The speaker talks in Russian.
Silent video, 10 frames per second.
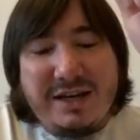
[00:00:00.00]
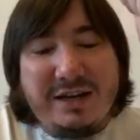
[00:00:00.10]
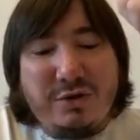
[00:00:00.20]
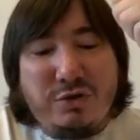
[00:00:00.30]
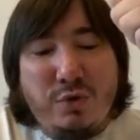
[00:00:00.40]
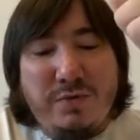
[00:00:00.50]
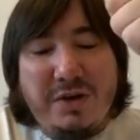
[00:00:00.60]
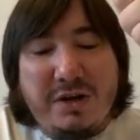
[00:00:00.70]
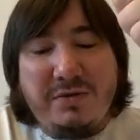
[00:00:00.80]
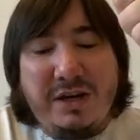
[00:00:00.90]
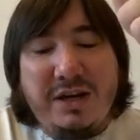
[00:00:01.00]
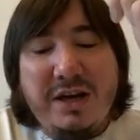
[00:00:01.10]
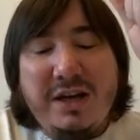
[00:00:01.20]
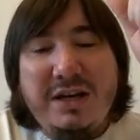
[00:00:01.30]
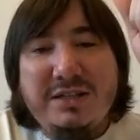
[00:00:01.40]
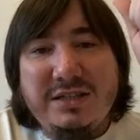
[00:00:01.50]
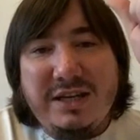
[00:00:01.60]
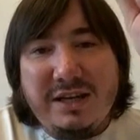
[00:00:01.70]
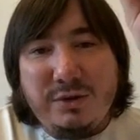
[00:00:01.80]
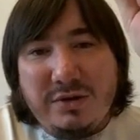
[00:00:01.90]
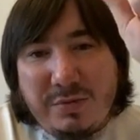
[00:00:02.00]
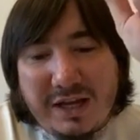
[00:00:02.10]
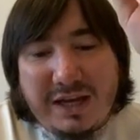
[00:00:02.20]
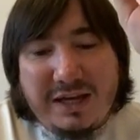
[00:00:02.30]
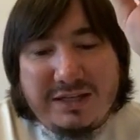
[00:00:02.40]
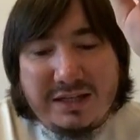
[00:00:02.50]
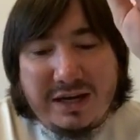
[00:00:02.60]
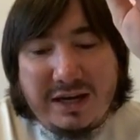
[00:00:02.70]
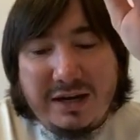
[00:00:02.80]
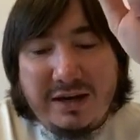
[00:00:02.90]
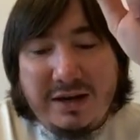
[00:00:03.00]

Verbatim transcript: которые уверовали и делают благие дела.